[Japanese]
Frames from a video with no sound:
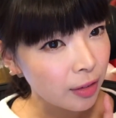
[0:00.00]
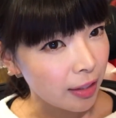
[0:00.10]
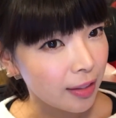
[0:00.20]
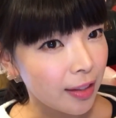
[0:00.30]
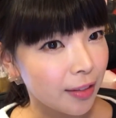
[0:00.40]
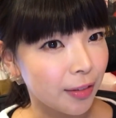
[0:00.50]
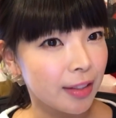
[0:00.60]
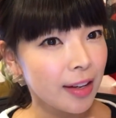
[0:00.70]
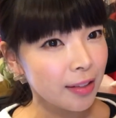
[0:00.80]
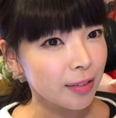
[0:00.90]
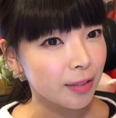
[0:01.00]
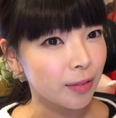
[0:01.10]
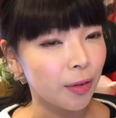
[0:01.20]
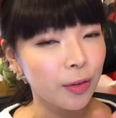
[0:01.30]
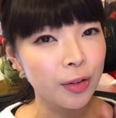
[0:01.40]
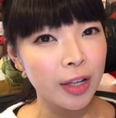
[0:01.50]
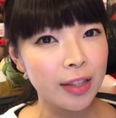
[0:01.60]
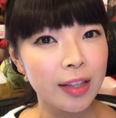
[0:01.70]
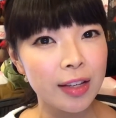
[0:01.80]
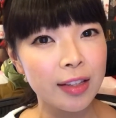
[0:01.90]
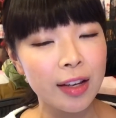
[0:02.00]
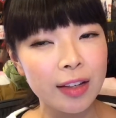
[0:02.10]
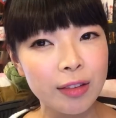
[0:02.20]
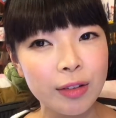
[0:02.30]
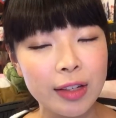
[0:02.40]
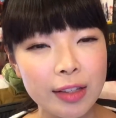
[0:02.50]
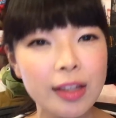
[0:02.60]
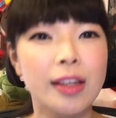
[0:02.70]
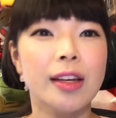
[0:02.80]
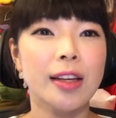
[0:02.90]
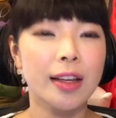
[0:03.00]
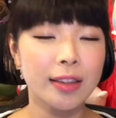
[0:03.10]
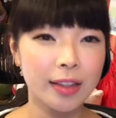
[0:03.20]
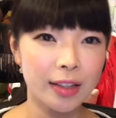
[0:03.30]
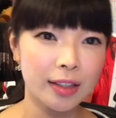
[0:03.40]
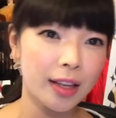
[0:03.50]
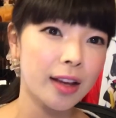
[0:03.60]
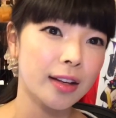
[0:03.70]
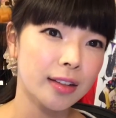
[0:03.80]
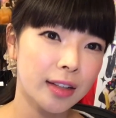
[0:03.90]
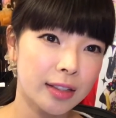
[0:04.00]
受けてない時レッスンを受けていない時にやってきた